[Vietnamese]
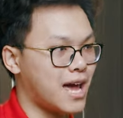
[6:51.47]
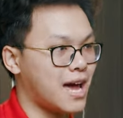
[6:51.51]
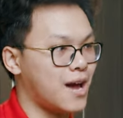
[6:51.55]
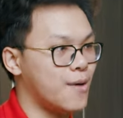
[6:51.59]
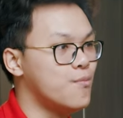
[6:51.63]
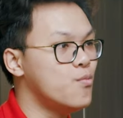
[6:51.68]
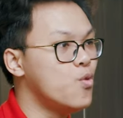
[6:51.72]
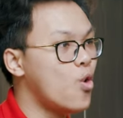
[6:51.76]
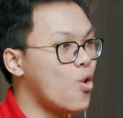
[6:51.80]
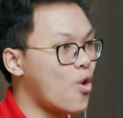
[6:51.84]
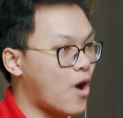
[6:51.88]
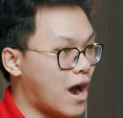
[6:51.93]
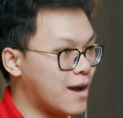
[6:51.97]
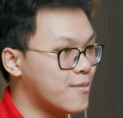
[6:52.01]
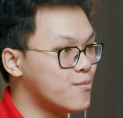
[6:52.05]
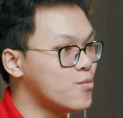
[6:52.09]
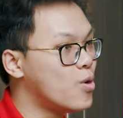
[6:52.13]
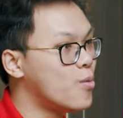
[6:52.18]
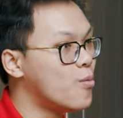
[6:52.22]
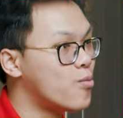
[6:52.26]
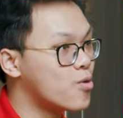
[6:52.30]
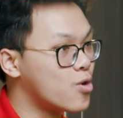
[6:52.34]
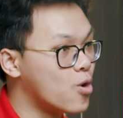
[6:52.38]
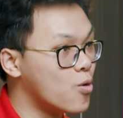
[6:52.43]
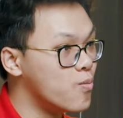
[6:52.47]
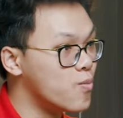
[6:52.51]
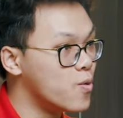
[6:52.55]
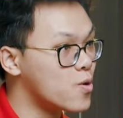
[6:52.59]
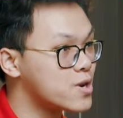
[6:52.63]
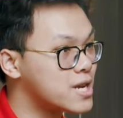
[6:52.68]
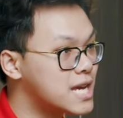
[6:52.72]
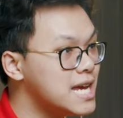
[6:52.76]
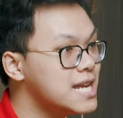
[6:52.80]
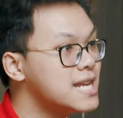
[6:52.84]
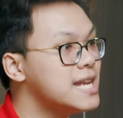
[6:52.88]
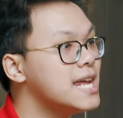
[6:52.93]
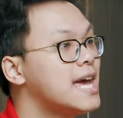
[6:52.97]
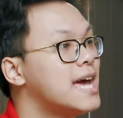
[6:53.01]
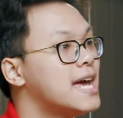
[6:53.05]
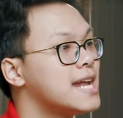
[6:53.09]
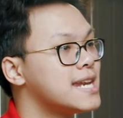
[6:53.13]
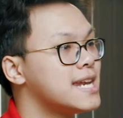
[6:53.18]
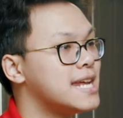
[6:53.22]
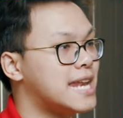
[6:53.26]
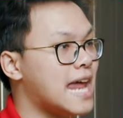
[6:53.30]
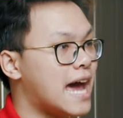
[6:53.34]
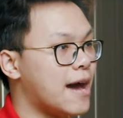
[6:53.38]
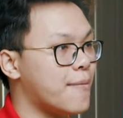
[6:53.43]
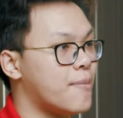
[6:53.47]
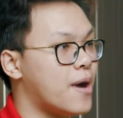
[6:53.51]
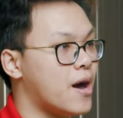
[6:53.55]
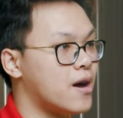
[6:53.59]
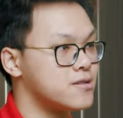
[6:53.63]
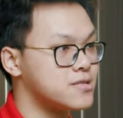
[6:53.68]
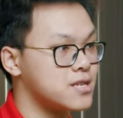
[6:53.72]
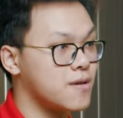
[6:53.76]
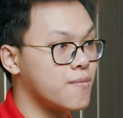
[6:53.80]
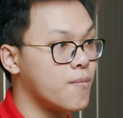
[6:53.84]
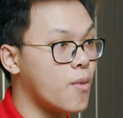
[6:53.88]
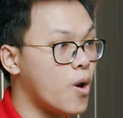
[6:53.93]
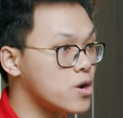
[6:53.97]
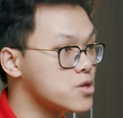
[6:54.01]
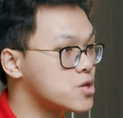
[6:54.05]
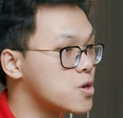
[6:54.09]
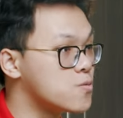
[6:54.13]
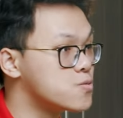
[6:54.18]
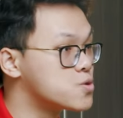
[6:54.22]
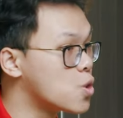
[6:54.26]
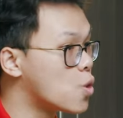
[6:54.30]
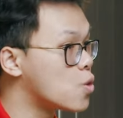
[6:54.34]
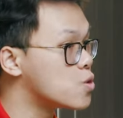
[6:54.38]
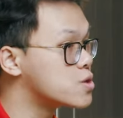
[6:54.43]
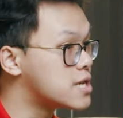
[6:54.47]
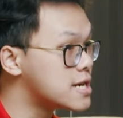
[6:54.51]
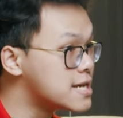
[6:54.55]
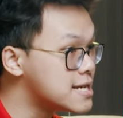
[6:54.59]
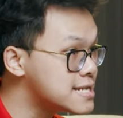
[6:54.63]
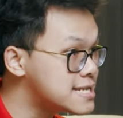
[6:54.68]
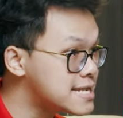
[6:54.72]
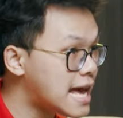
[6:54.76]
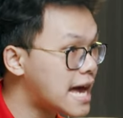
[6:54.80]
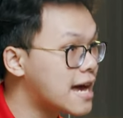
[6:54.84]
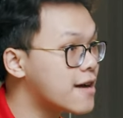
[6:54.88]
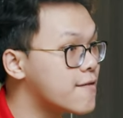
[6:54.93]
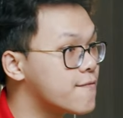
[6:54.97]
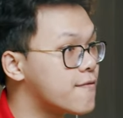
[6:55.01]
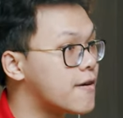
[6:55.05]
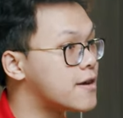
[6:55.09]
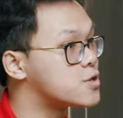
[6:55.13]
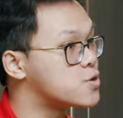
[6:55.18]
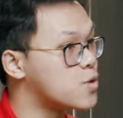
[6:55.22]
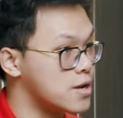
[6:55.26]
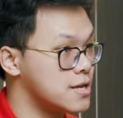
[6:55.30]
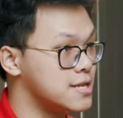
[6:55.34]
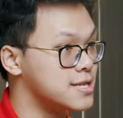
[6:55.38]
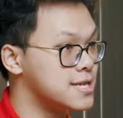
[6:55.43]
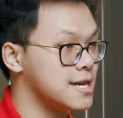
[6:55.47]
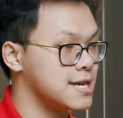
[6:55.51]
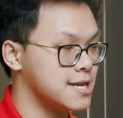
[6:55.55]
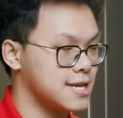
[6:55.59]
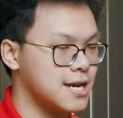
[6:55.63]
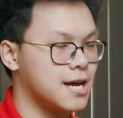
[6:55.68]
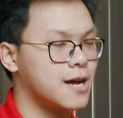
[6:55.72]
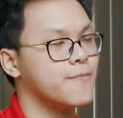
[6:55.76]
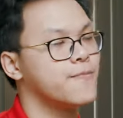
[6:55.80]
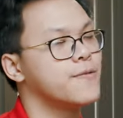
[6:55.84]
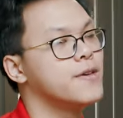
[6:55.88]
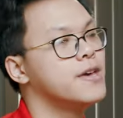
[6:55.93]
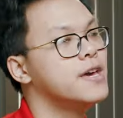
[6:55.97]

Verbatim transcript: là hãy mua cùng một kit để đảm bảo rằng mọi thông số chính xác và chuẩn chỉnh nhá.